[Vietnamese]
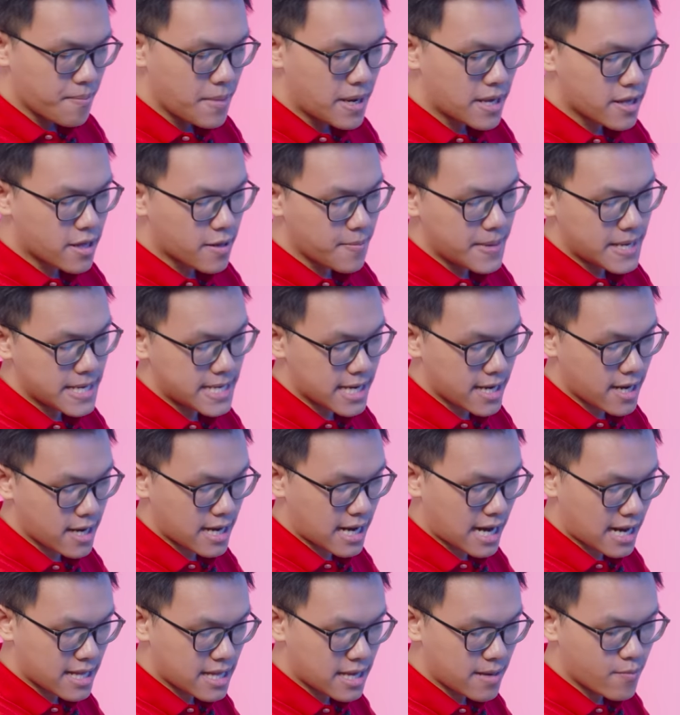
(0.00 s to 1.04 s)
bây giờ thì mình chỉ cần
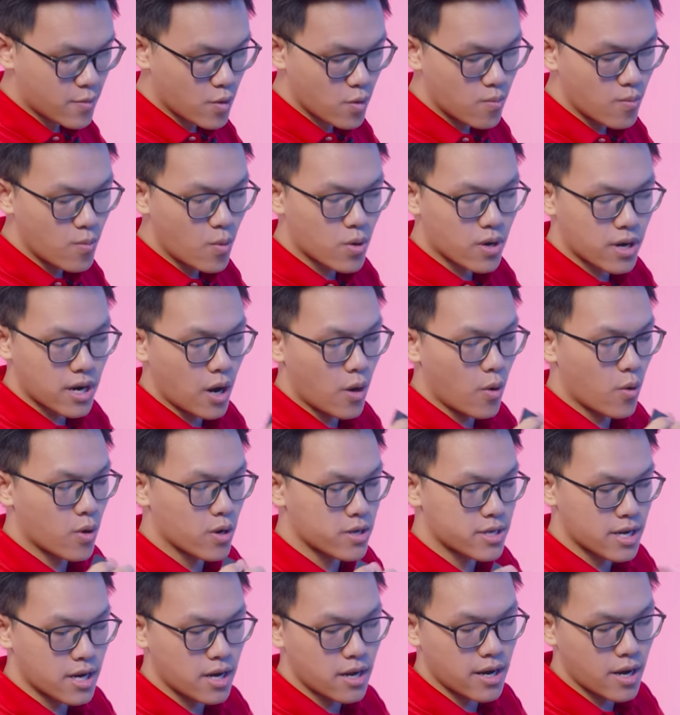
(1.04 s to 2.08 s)
gắn thêm đúng một đầu
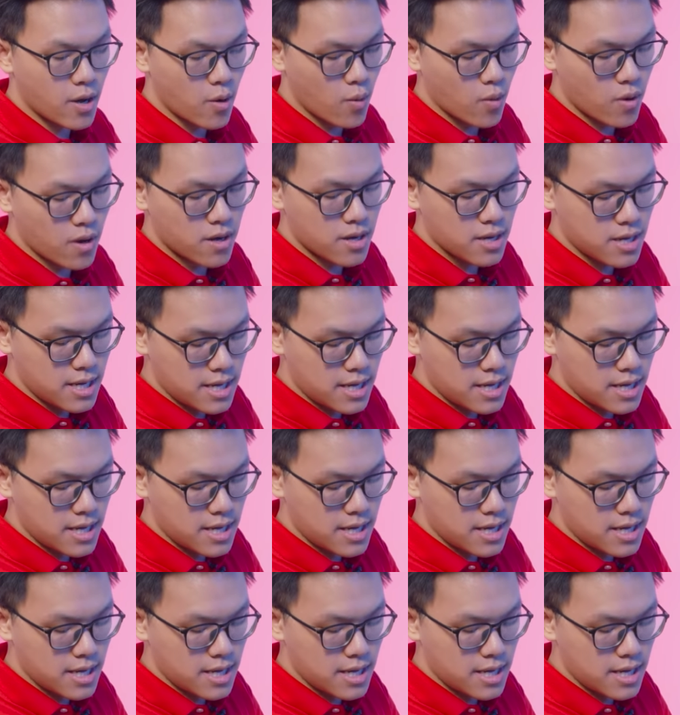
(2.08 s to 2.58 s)
đó chính là đầu